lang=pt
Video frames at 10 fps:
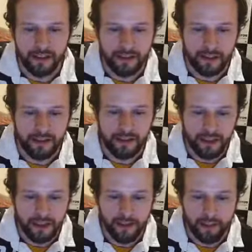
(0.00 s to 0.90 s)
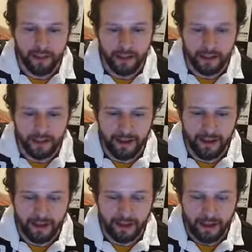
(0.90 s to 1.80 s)
que a literatura
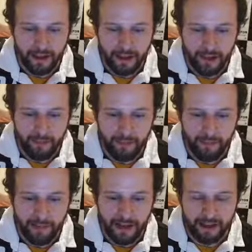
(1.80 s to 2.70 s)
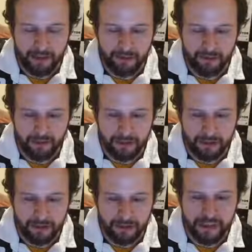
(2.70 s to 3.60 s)
é, é uma marca
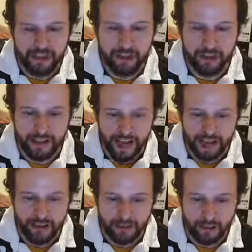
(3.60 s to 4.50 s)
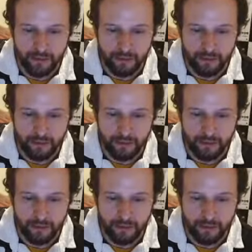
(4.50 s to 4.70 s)
de identidade, né?